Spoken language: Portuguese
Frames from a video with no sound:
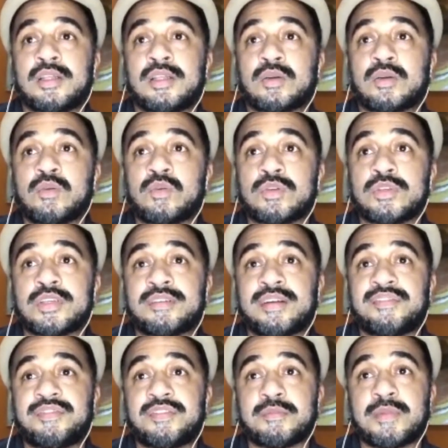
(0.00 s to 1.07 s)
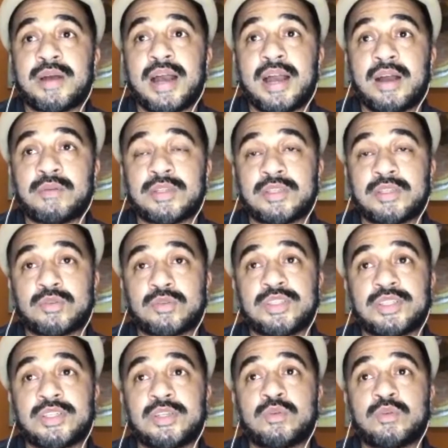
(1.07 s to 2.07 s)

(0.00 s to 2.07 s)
Então, quando você vai filmar, uma das coisas que